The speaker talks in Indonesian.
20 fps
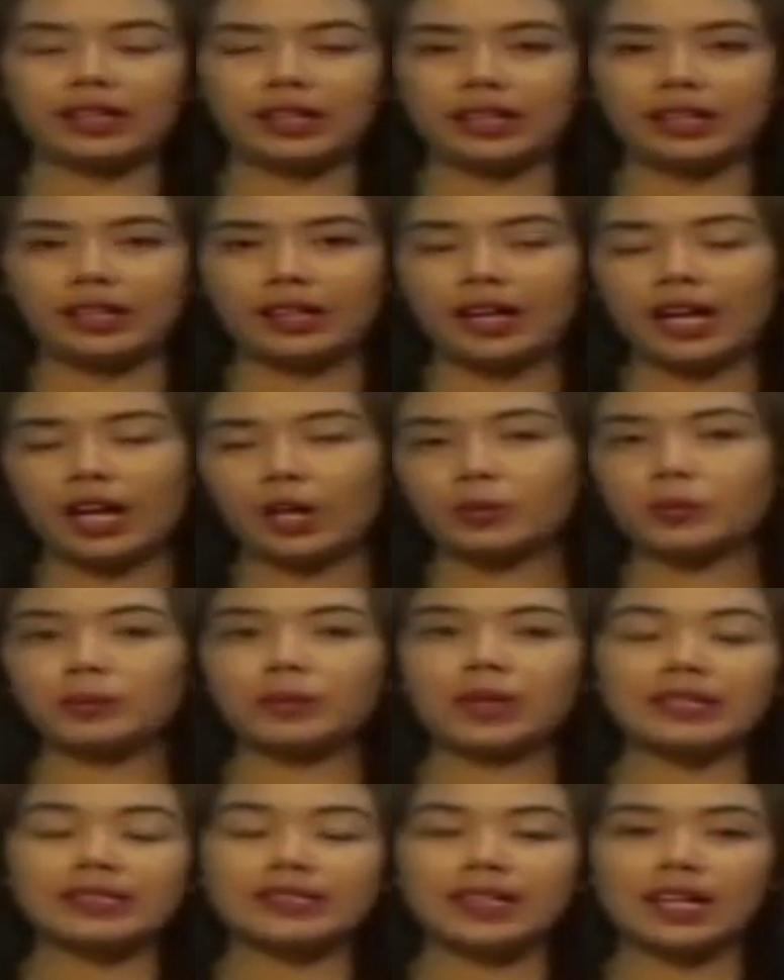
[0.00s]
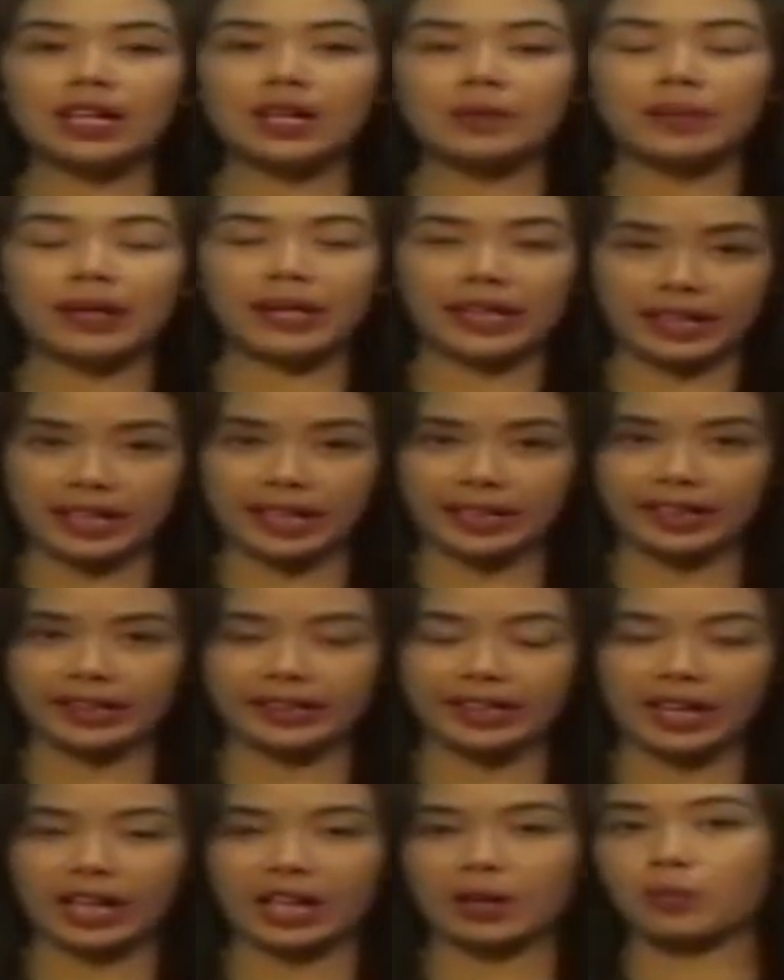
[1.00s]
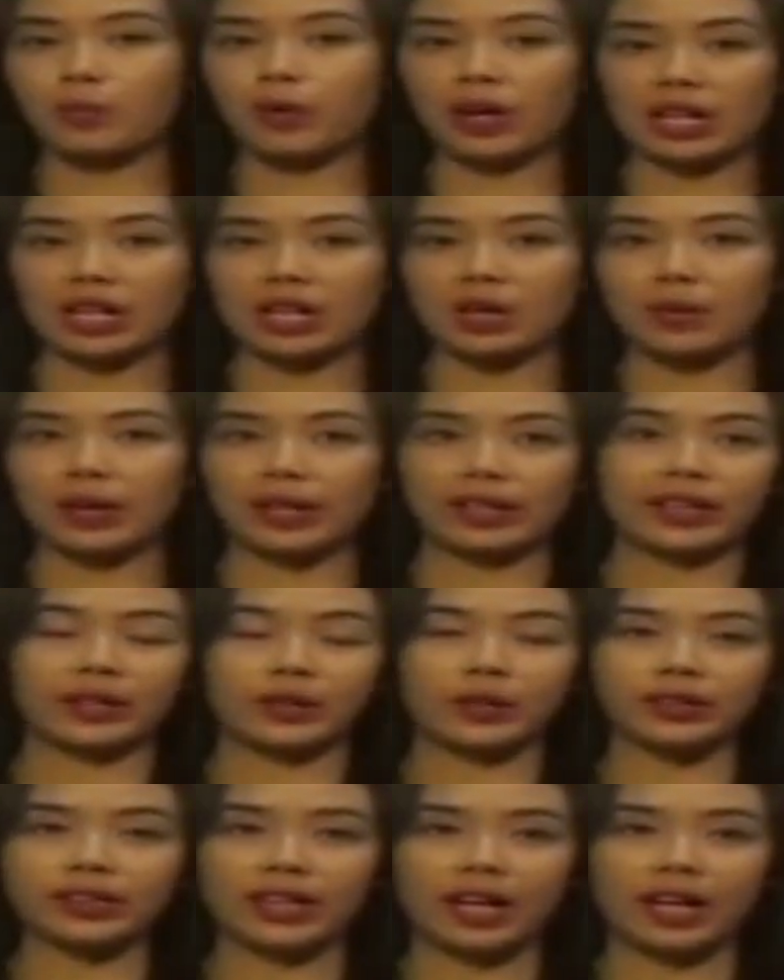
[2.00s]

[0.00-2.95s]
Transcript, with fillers: Halo pemirsa, kembali lagi dalam Warna-Warni Kota.